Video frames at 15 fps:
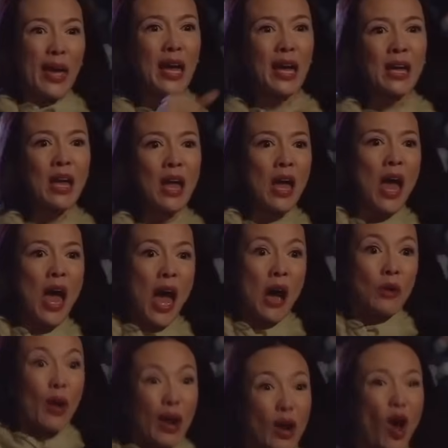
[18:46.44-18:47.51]
Đây nó trả thù mình.
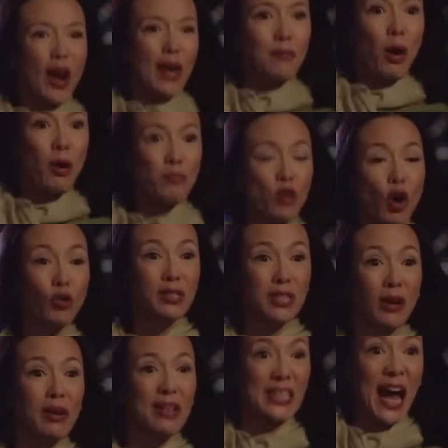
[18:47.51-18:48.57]
Đừng có mạnh tay quá
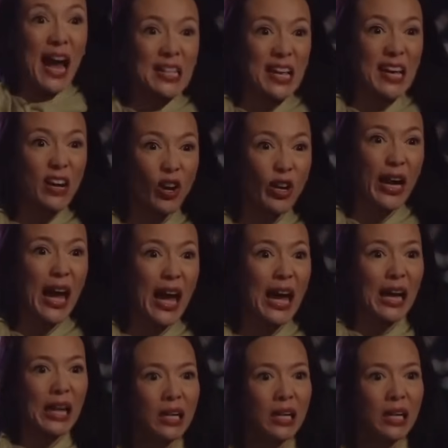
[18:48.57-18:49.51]
mà. Trả thù cho cô Lan nè.